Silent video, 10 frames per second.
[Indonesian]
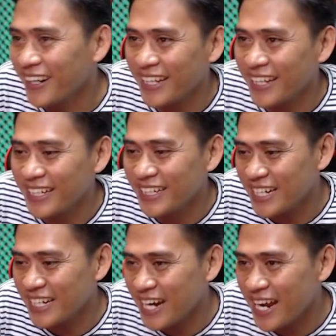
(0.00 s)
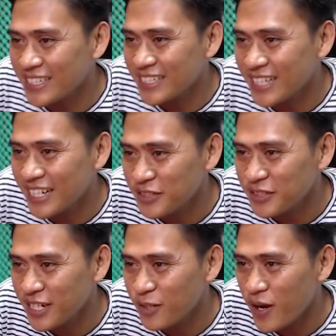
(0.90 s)
Oke, okay, ini serangan
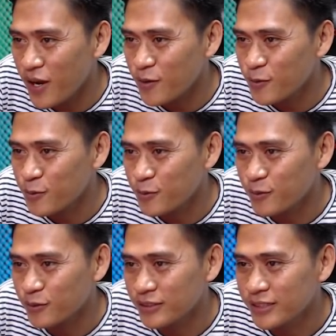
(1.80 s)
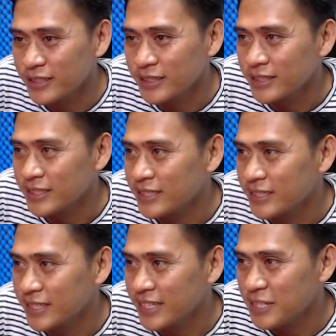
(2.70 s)
selanjutnya. Wow.
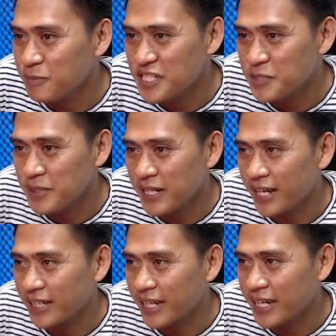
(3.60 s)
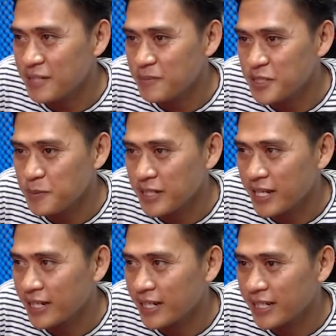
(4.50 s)
Eh, ini Bismillah ya, ini
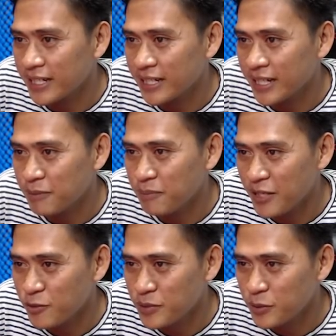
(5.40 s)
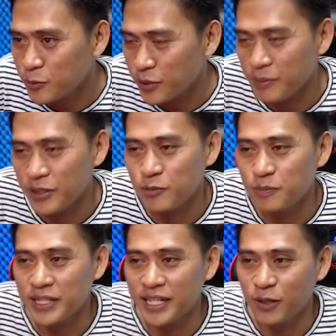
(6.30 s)
Bismillah dari klan Banyu Biru, eh Banyu
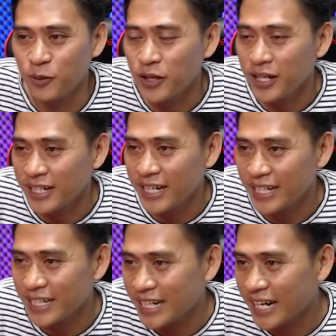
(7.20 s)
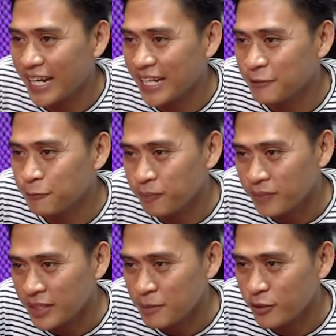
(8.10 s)
Biru, dari klan
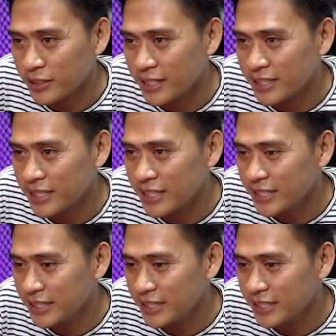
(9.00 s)
Immortality,